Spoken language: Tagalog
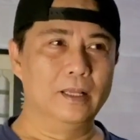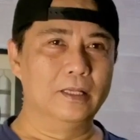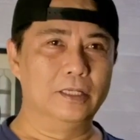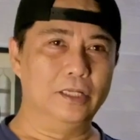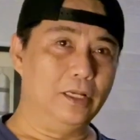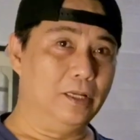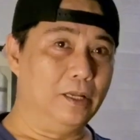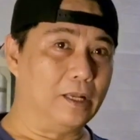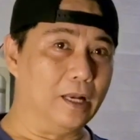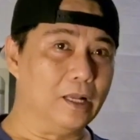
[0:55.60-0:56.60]

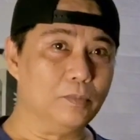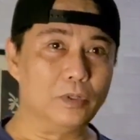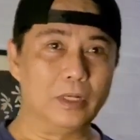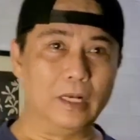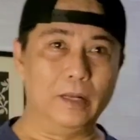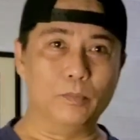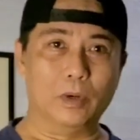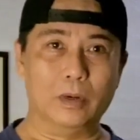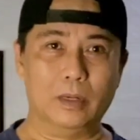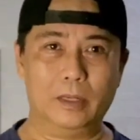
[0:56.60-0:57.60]
Si Kalingap Jonalyn
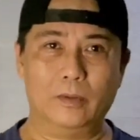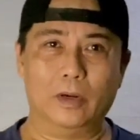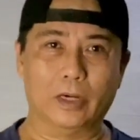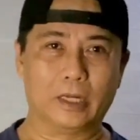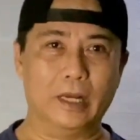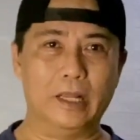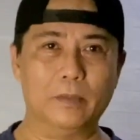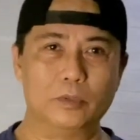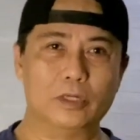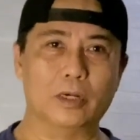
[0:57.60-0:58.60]
po, or
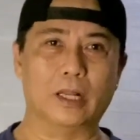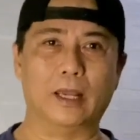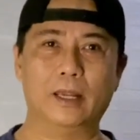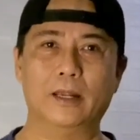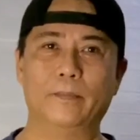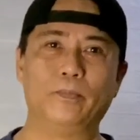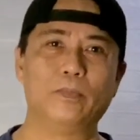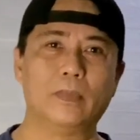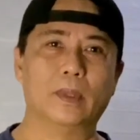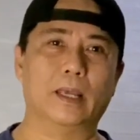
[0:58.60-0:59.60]
Kalingap Jonah,
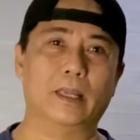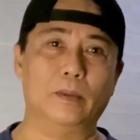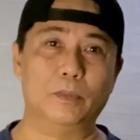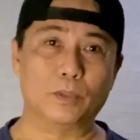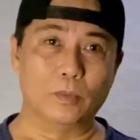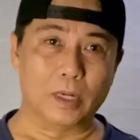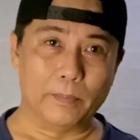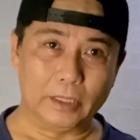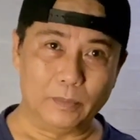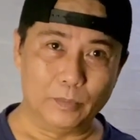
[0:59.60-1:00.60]
ay mismong
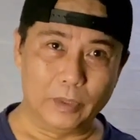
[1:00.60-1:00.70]
kapatid po